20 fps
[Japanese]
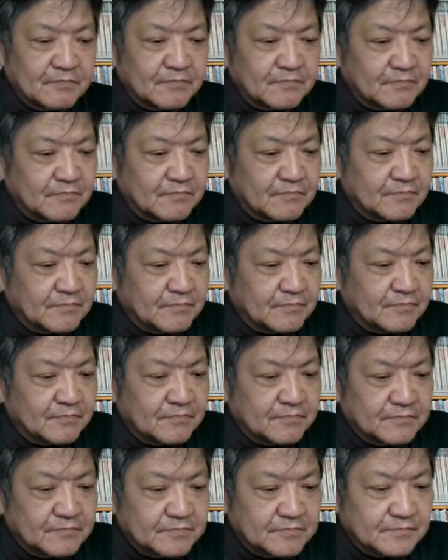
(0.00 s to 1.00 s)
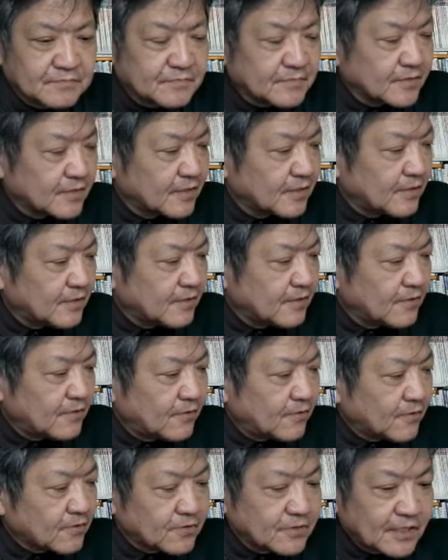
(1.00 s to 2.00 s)
うーん。
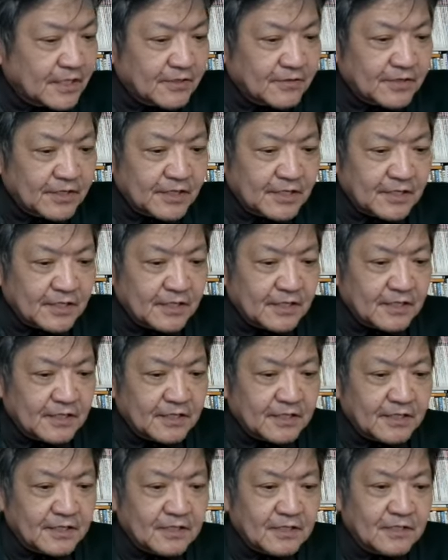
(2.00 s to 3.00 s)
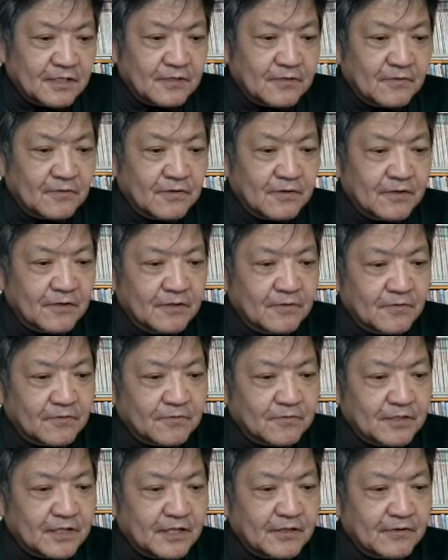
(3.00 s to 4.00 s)
大人より、より、
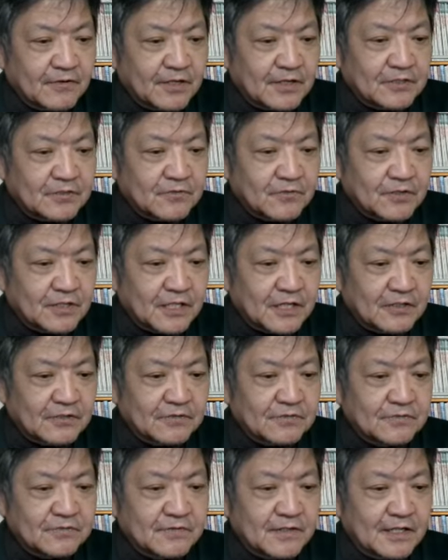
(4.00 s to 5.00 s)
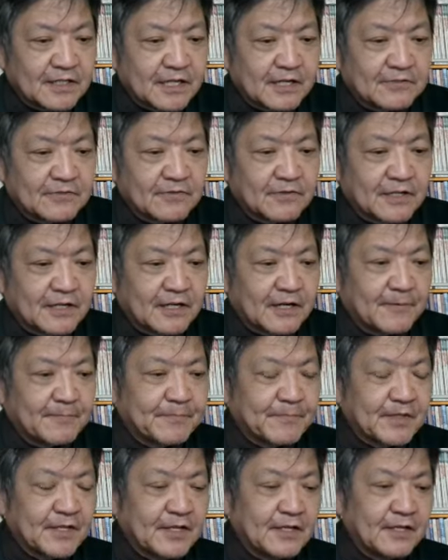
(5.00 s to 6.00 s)
大人より少し安くはなるのだが、
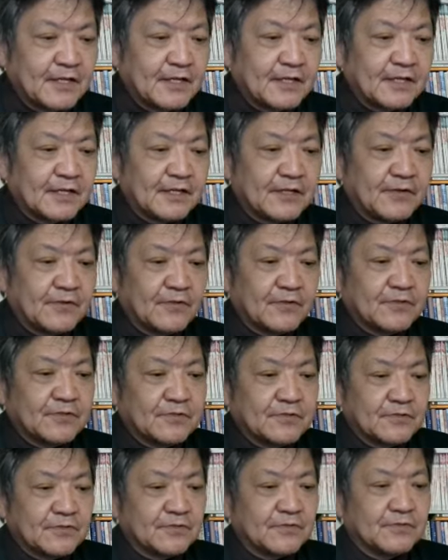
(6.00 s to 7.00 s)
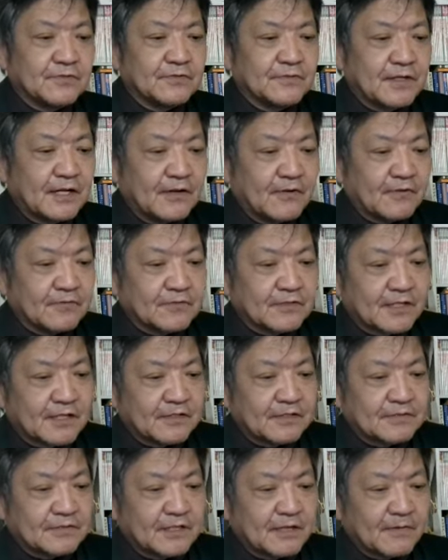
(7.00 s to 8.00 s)
医療収入は大人
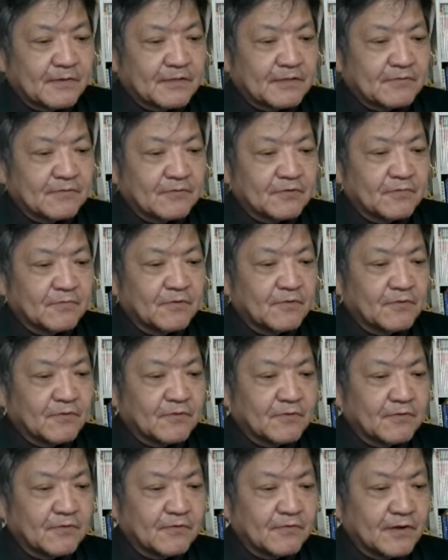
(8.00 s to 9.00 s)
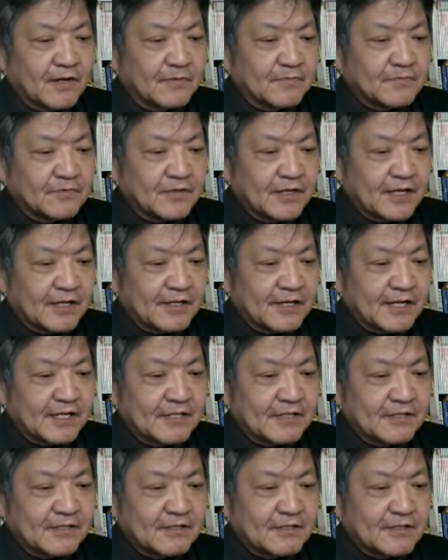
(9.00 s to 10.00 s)
に比べて子供は部合が
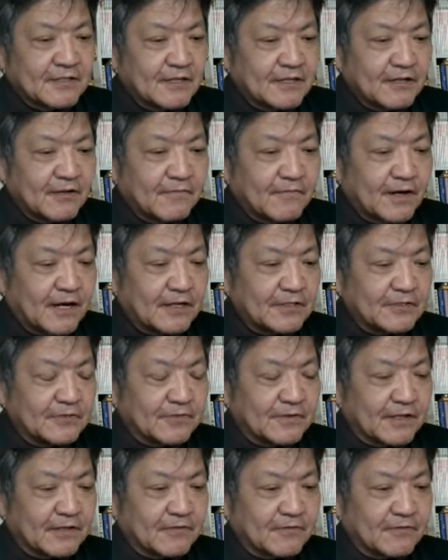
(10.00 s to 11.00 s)
悪いの